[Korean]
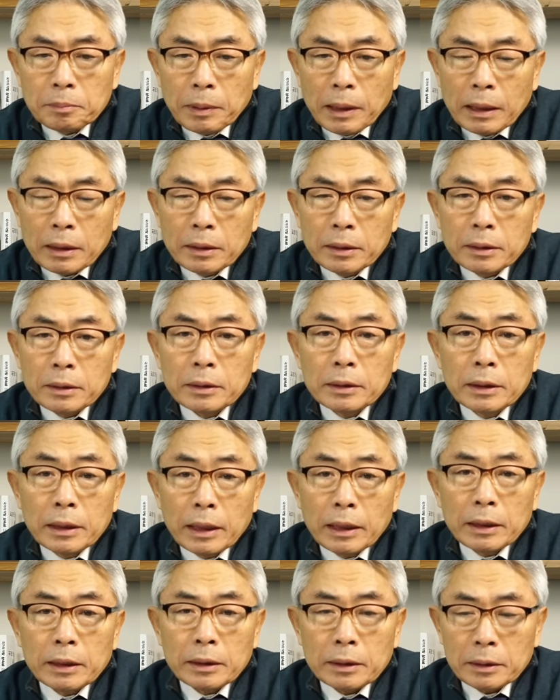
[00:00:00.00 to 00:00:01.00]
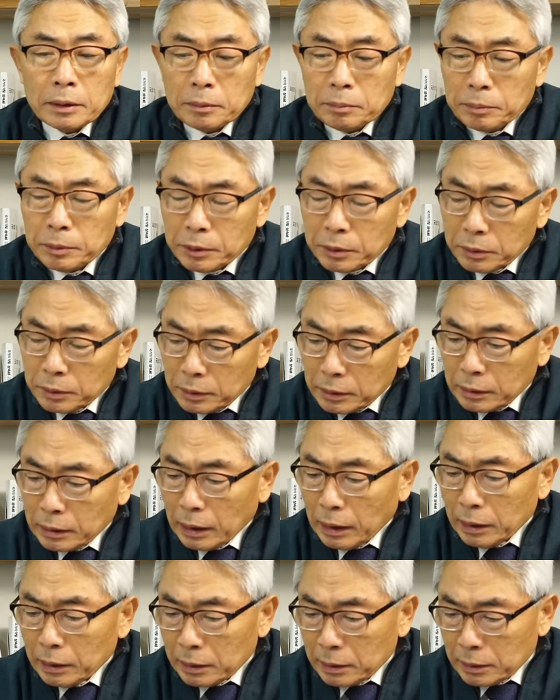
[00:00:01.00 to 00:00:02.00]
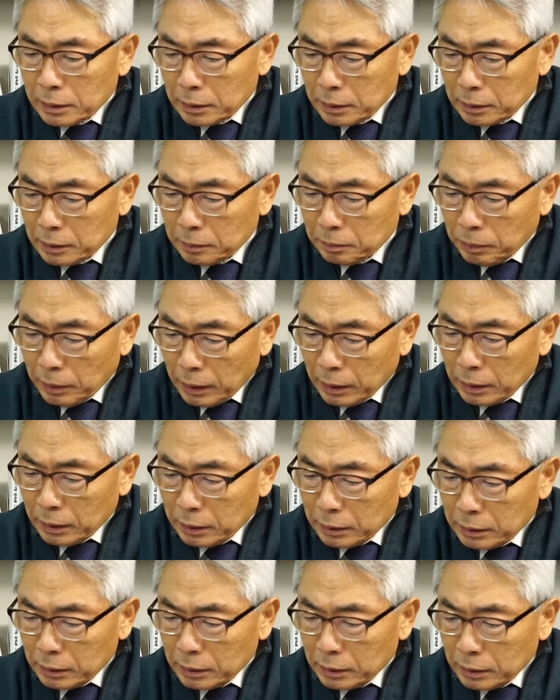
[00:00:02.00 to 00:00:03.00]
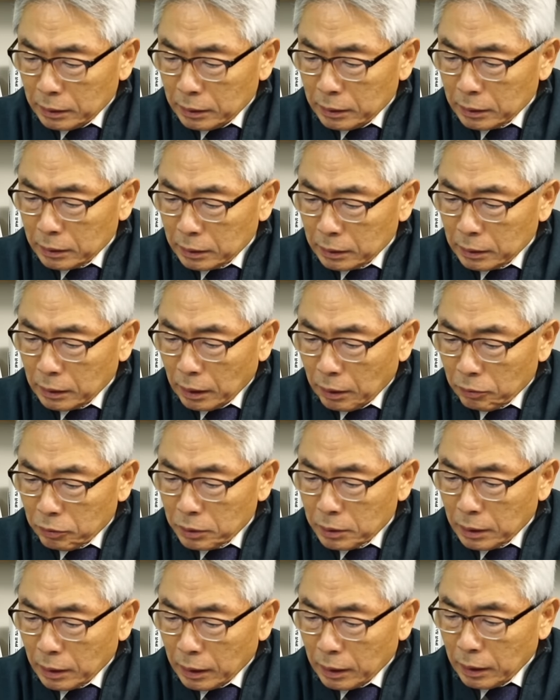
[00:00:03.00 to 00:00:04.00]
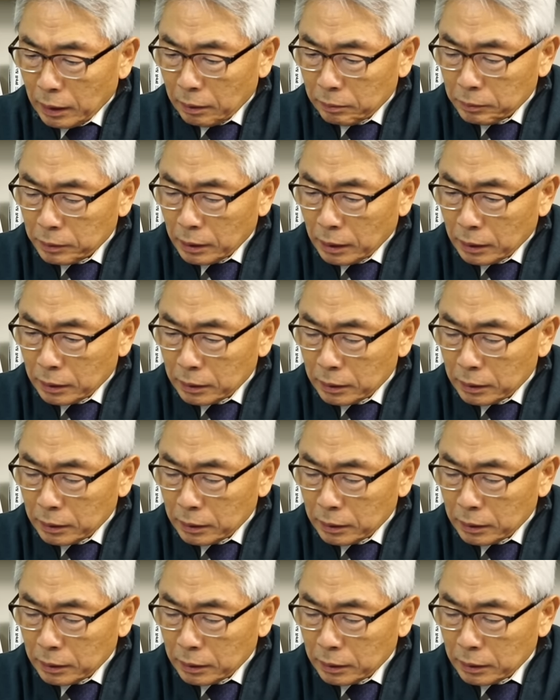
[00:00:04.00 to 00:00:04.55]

판결을 내리는 비교적 다행스러운 판결이 있었다고 생각합니다.